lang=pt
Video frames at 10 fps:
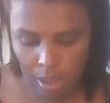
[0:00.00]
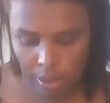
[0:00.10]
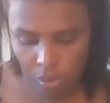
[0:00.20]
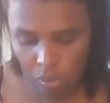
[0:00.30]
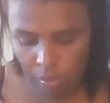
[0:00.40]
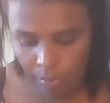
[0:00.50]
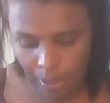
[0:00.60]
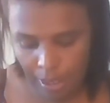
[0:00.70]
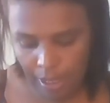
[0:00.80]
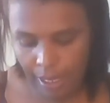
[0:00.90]
Aí eu
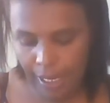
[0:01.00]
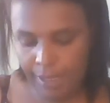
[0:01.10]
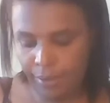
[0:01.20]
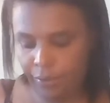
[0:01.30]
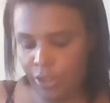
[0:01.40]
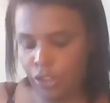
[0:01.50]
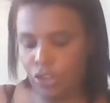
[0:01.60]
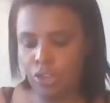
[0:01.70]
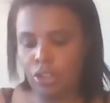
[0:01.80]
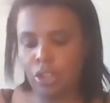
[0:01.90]
comprei essa
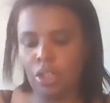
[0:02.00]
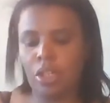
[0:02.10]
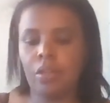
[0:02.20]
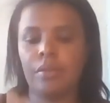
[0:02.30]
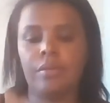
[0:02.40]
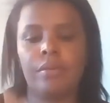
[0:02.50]
fitinha aqui, ó.